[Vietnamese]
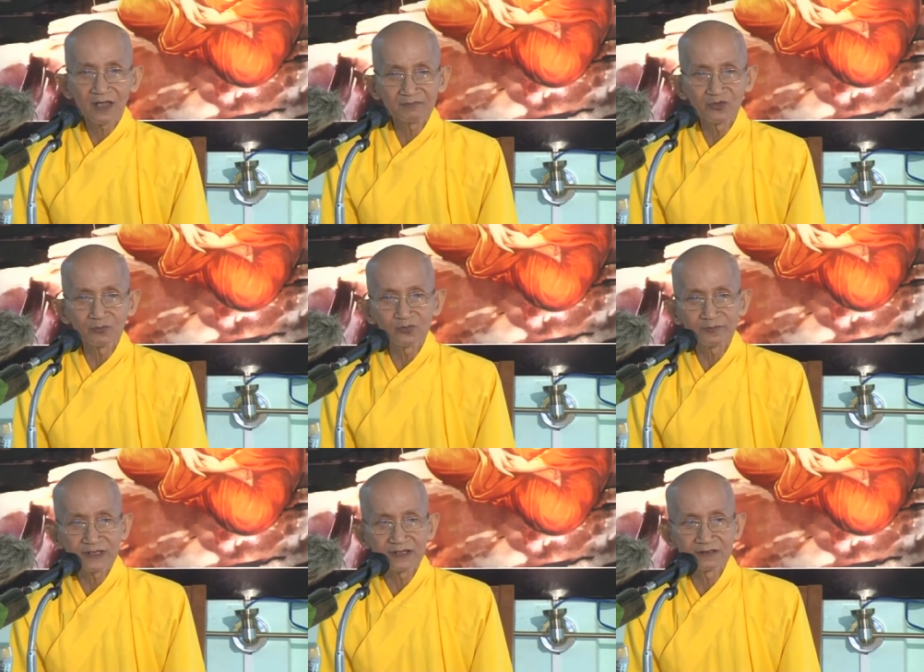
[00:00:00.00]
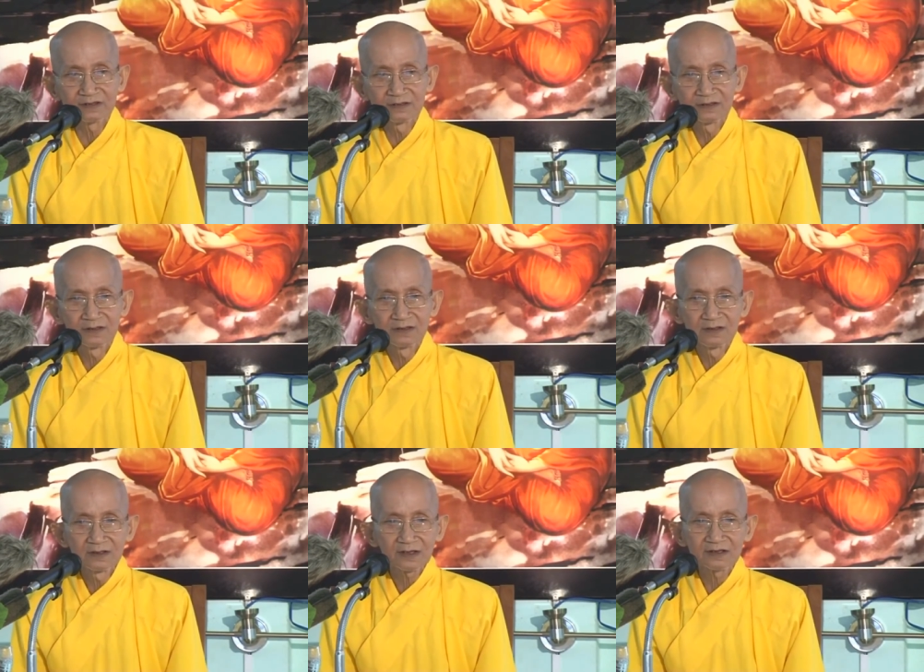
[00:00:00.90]
tham dục của mấy vị
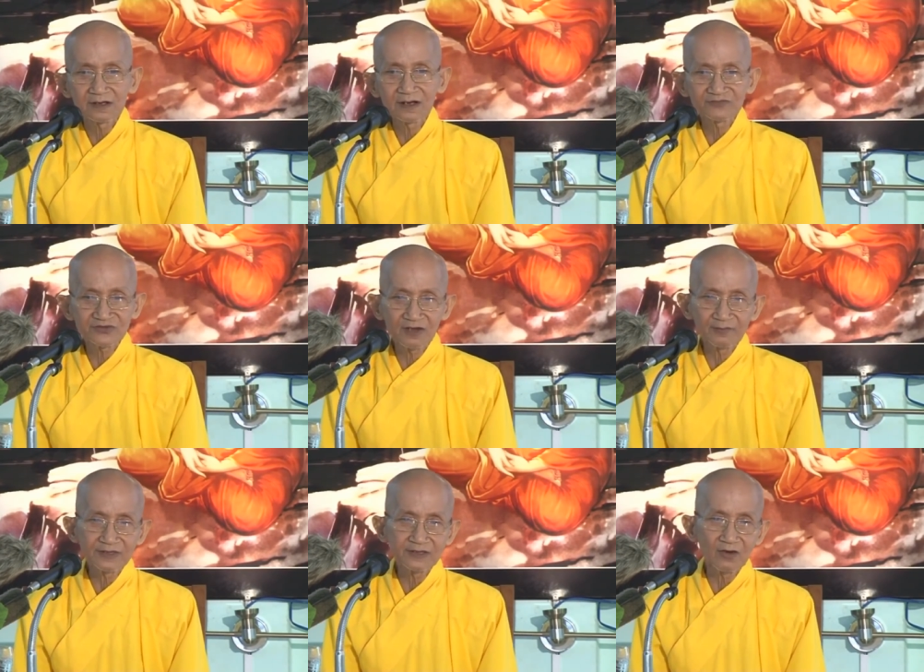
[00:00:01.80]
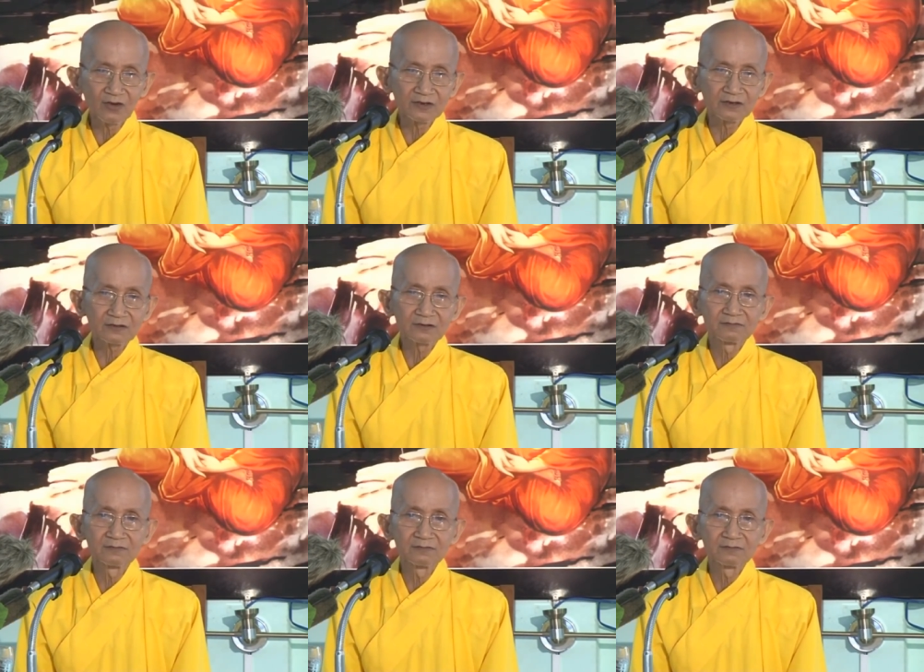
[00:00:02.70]
thành ra làm sao mấy vị có được